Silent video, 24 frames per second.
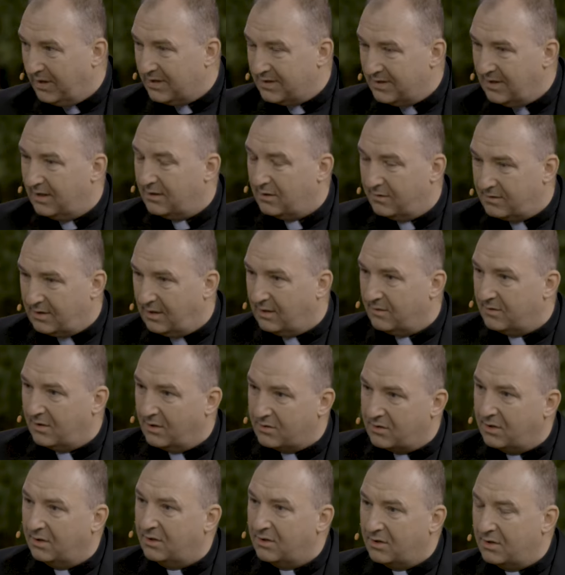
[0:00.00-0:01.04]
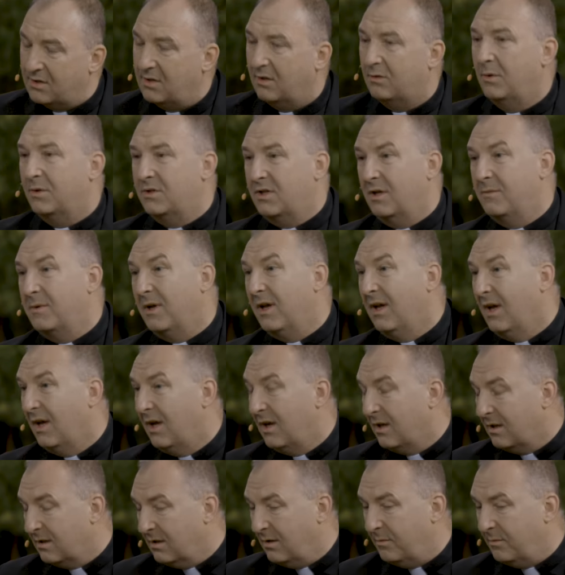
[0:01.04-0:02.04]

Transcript: prezydentów Stanów Zjednoczonych siedziało obok siebie. Mhm.